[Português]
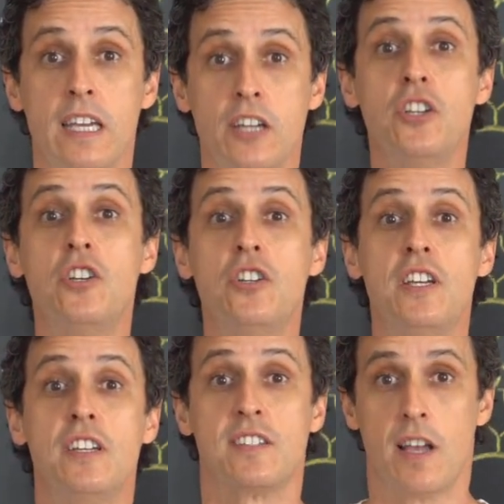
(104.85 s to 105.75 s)
E a gente
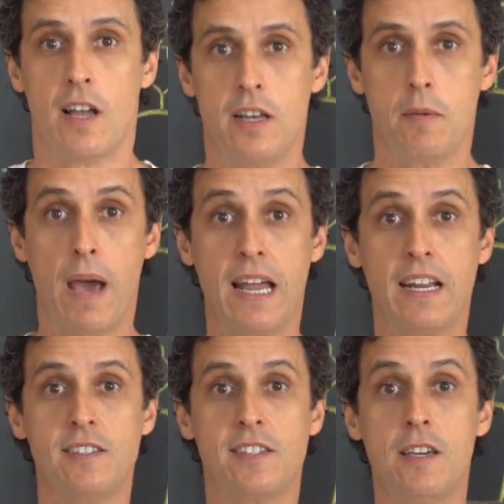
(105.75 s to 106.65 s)
diz: libera
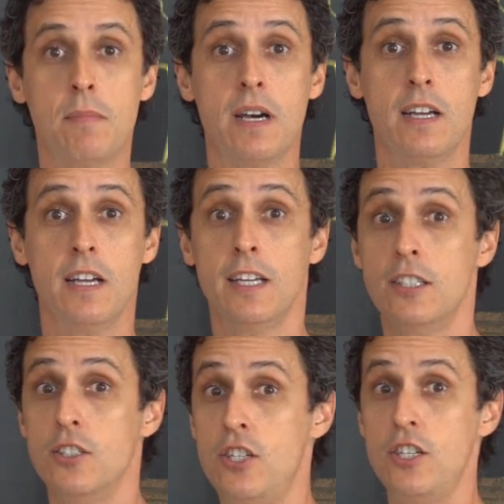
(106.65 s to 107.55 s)
enzima,
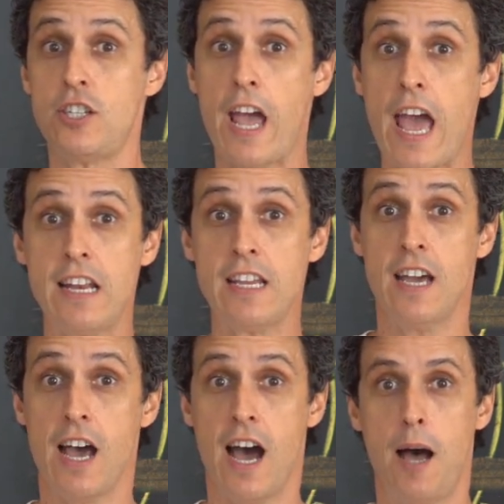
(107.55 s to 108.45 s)
digere,